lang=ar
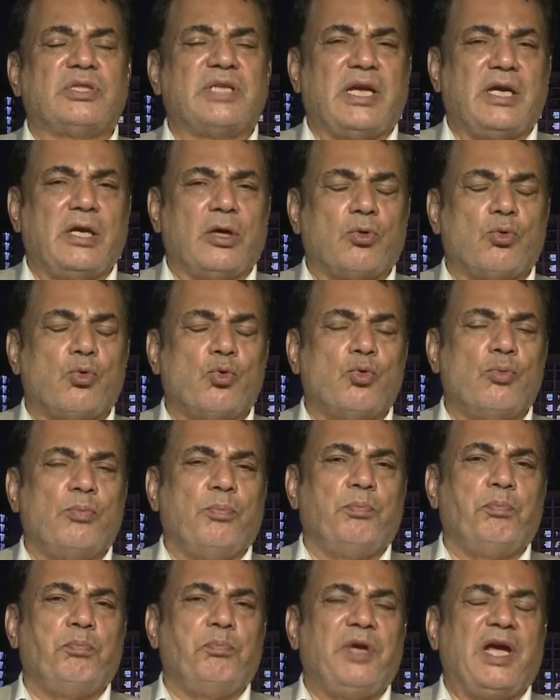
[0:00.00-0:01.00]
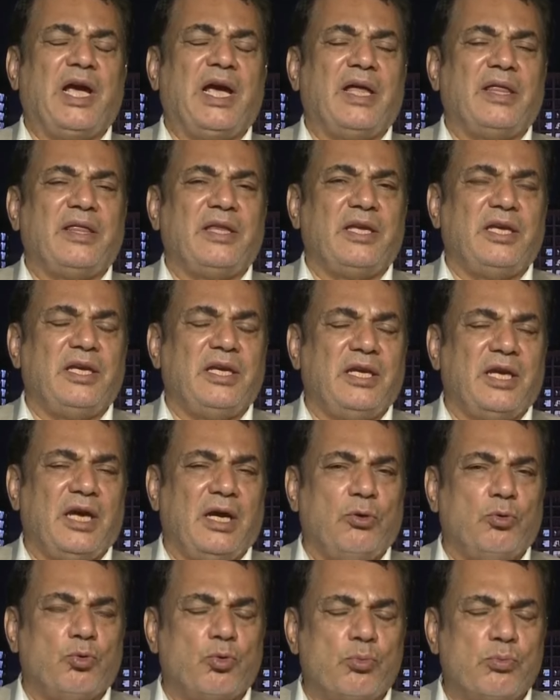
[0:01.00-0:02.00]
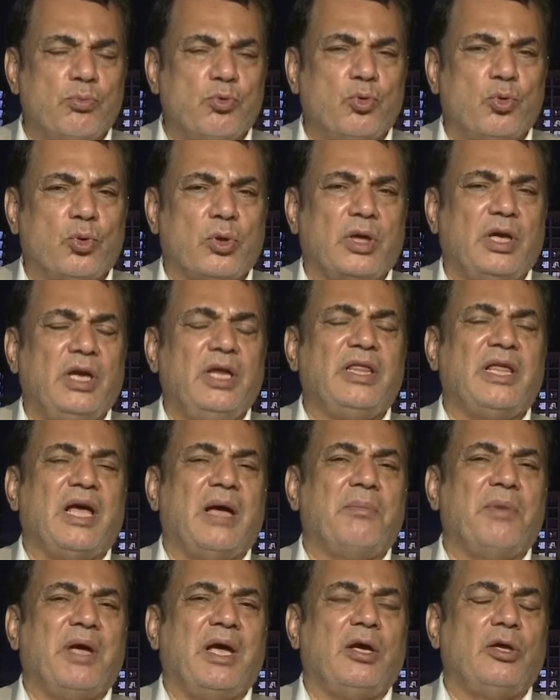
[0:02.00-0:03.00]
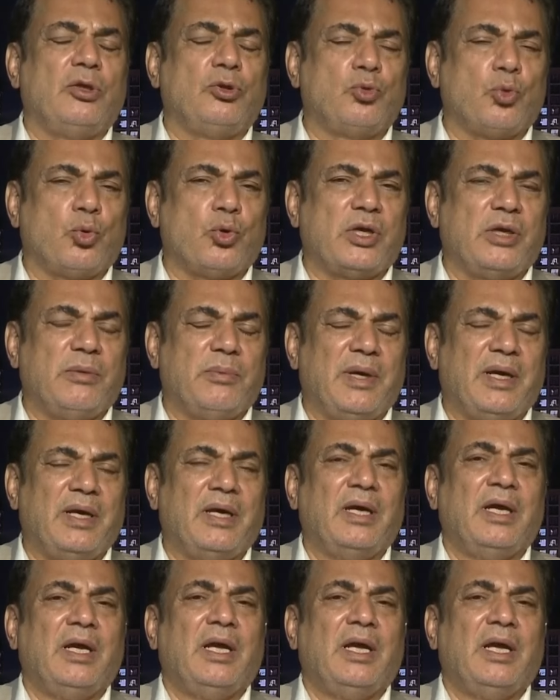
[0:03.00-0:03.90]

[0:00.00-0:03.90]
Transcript: سيقوم بهذه الامور اذا ما انتخب